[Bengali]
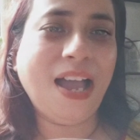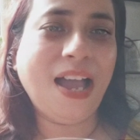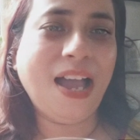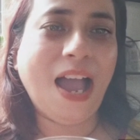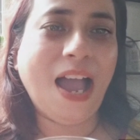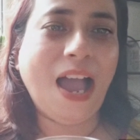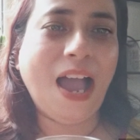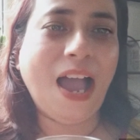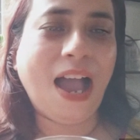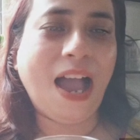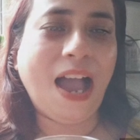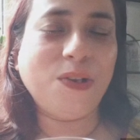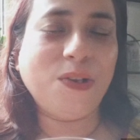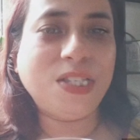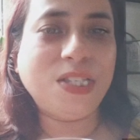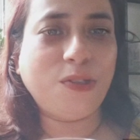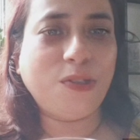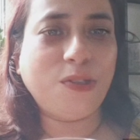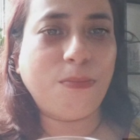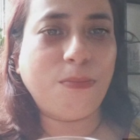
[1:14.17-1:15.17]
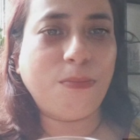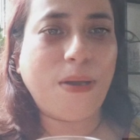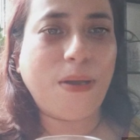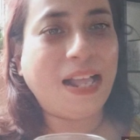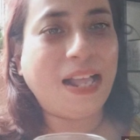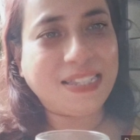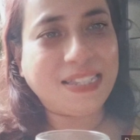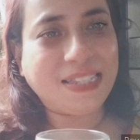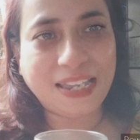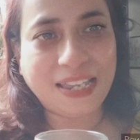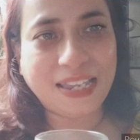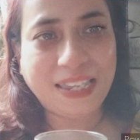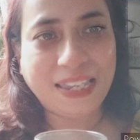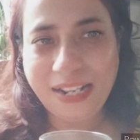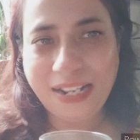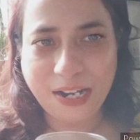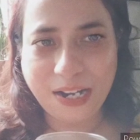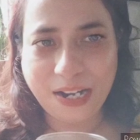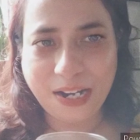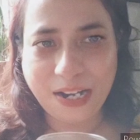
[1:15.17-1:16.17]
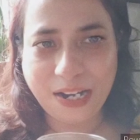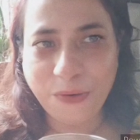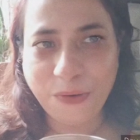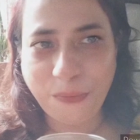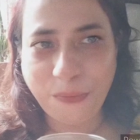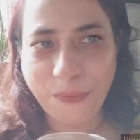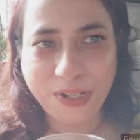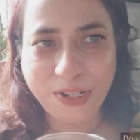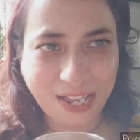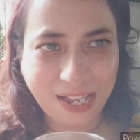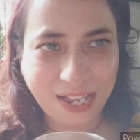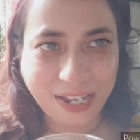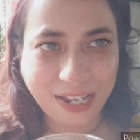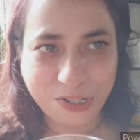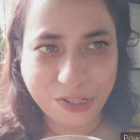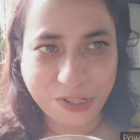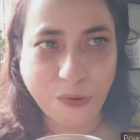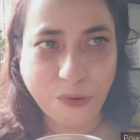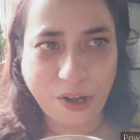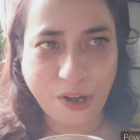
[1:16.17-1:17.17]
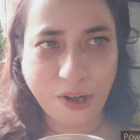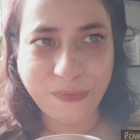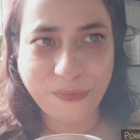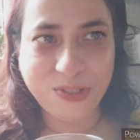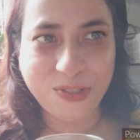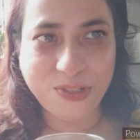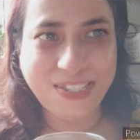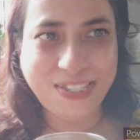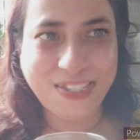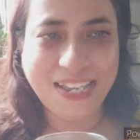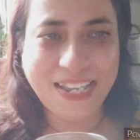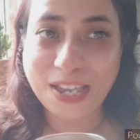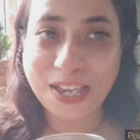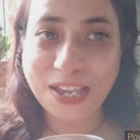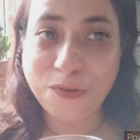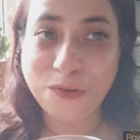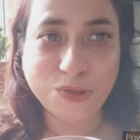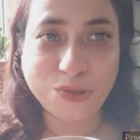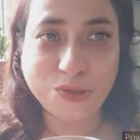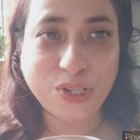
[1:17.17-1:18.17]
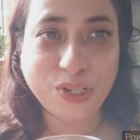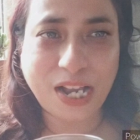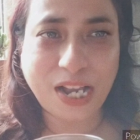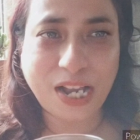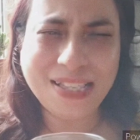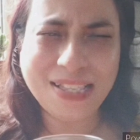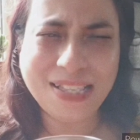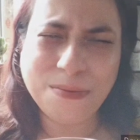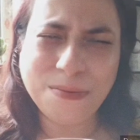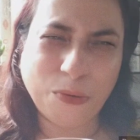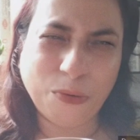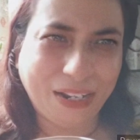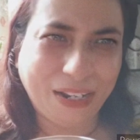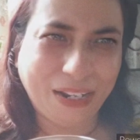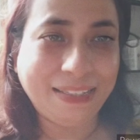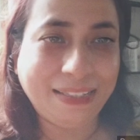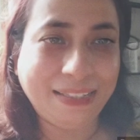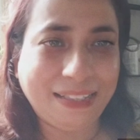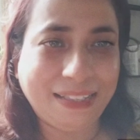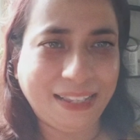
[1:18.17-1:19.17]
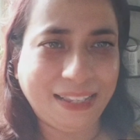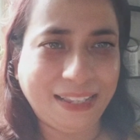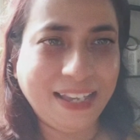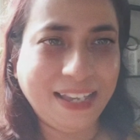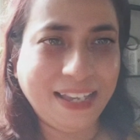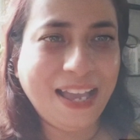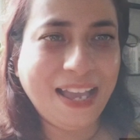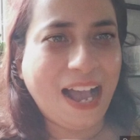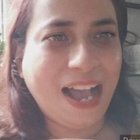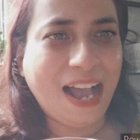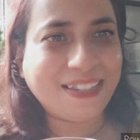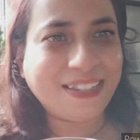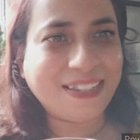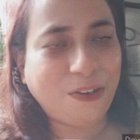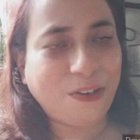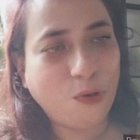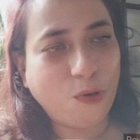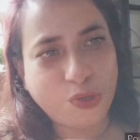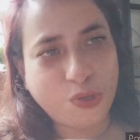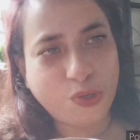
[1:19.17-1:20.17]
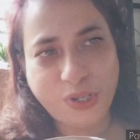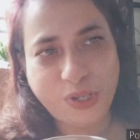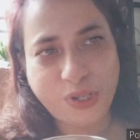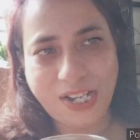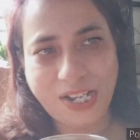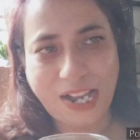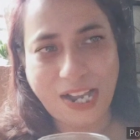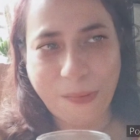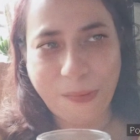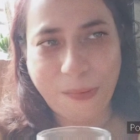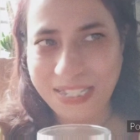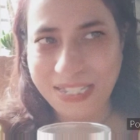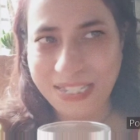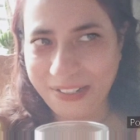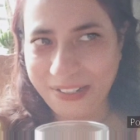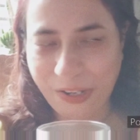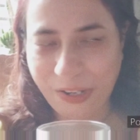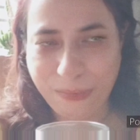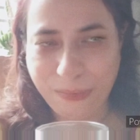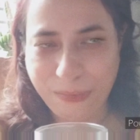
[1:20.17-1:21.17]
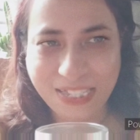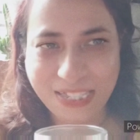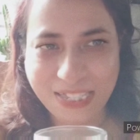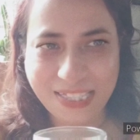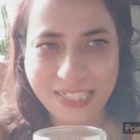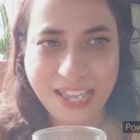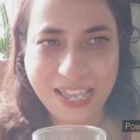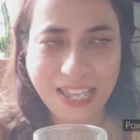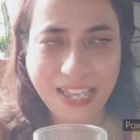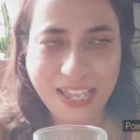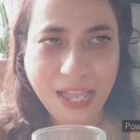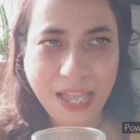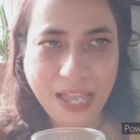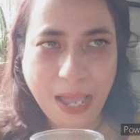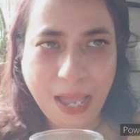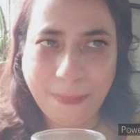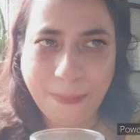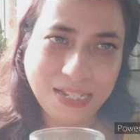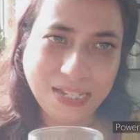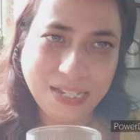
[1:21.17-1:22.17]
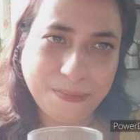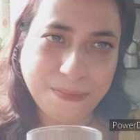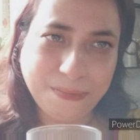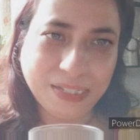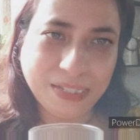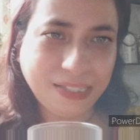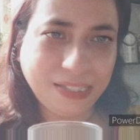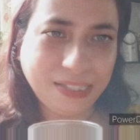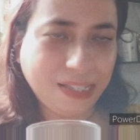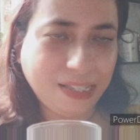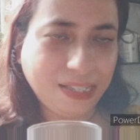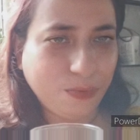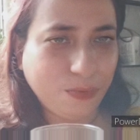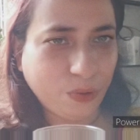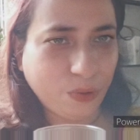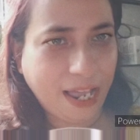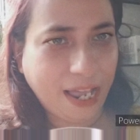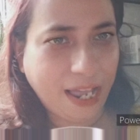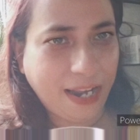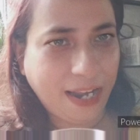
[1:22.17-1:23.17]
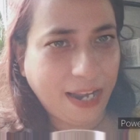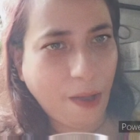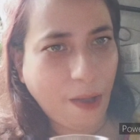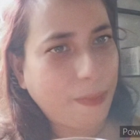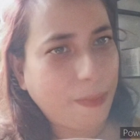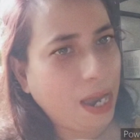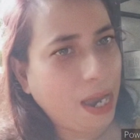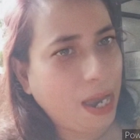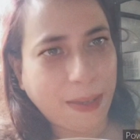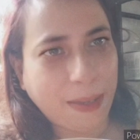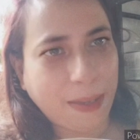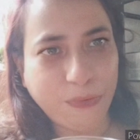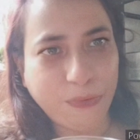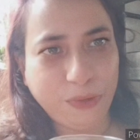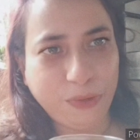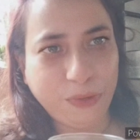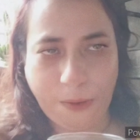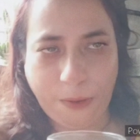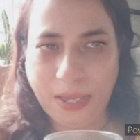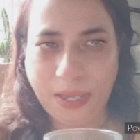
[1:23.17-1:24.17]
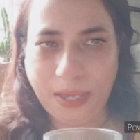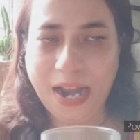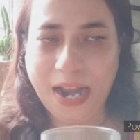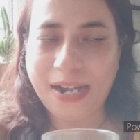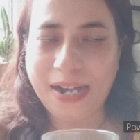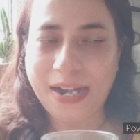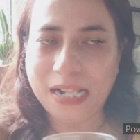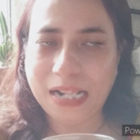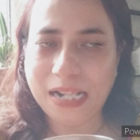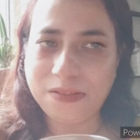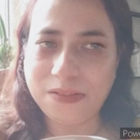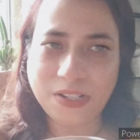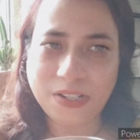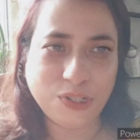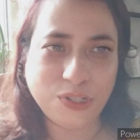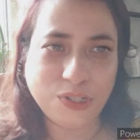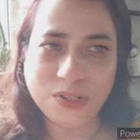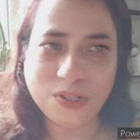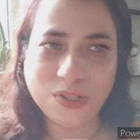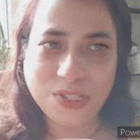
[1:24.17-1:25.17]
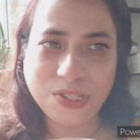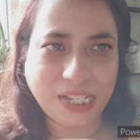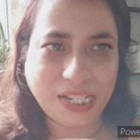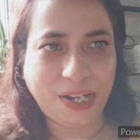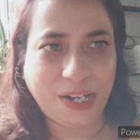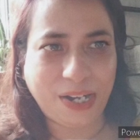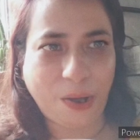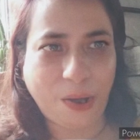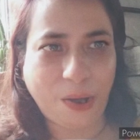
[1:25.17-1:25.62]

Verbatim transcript: আর হচ্ছে তোমার আজকে কি রান্না করব সেটা একটু পরে বলছি আজকে কচুর শাক আচ্ছা বলেই দিই আজকে কচুর শাক হবে চিংড়ি মাছ দিয়ে মাছের মাথা দিয়ে মুগ ডাল হবে আর বেগুনি হবে আর রাত্রের জন্য চিকেন হবে